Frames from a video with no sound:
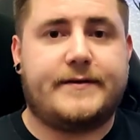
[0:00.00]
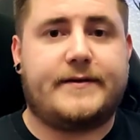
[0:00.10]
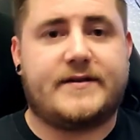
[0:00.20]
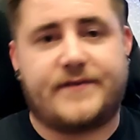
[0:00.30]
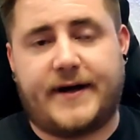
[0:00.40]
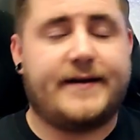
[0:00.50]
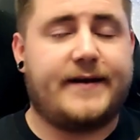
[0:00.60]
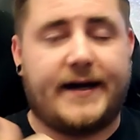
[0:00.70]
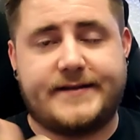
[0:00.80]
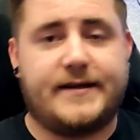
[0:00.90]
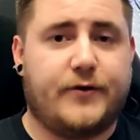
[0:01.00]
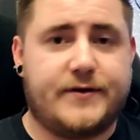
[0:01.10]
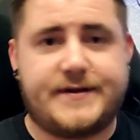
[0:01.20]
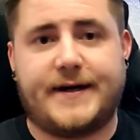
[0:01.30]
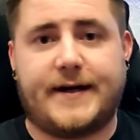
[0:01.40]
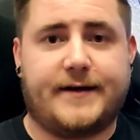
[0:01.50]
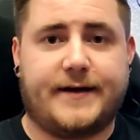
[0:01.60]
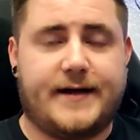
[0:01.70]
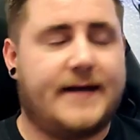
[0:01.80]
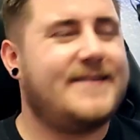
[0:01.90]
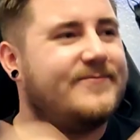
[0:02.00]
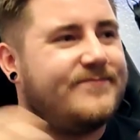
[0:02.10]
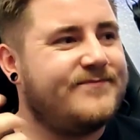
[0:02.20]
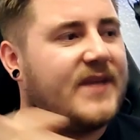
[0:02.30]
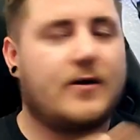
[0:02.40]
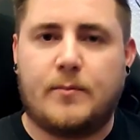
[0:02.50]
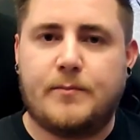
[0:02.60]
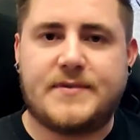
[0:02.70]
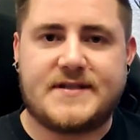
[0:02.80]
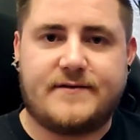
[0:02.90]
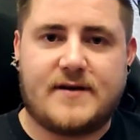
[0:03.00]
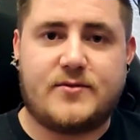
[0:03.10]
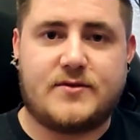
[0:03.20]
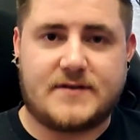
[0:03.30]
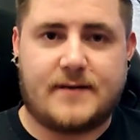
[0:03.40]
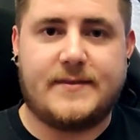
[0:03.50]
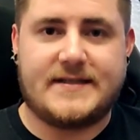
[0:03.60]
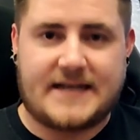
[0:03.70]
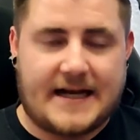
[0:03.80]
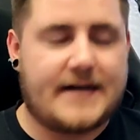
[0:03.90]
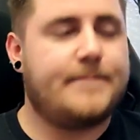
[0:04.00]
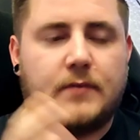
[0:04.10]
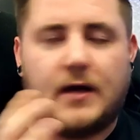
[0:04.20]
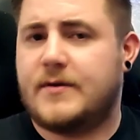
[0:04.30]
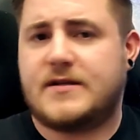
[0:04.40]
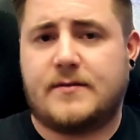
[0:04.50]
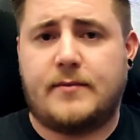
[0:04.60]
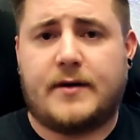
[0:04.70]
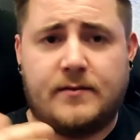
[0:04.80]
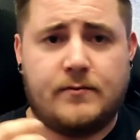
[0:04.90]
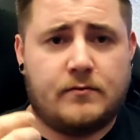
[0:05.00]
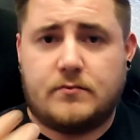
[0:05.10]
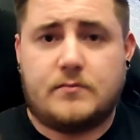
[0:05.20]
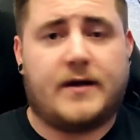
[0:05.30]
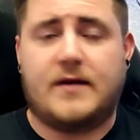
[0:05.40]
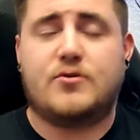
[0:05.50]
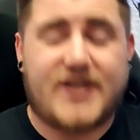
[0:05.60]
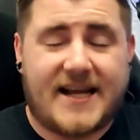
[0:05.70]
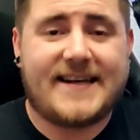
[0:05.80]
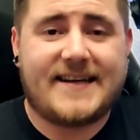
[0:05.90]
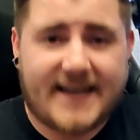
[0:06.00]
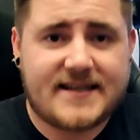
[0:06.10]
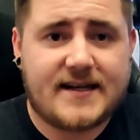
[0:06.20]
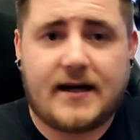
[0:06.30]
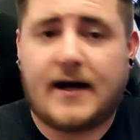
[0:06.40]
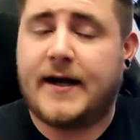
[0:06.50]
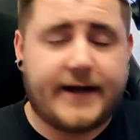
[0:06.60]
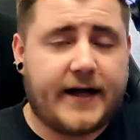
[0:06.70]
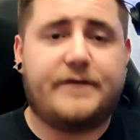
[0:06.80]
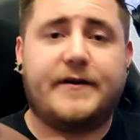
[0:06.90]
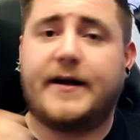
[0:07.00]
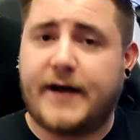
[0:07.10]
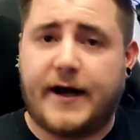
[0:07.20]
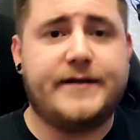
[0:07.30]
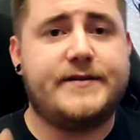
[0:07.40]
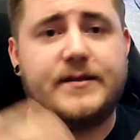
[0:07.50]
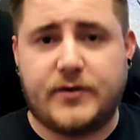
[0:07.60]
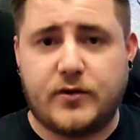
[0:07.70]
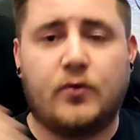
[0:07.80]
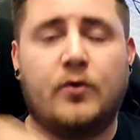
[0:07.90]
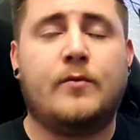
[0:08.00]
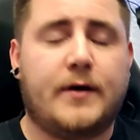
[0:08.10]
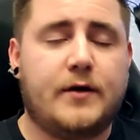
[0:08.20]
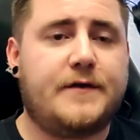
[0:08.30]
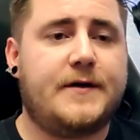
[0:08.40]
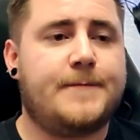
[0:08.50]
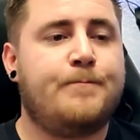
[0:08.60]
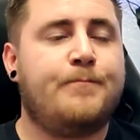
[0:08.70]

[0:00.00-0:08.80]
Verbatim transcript: zwei 3090er da drin hat, hm, dann kommt ein bisschen Wärme zusammen, ist klar. Aber ich sag mal, bei einem, bei einem Standardrechner, eine Grafikkarte, eine CPU und ein paar Lüfter,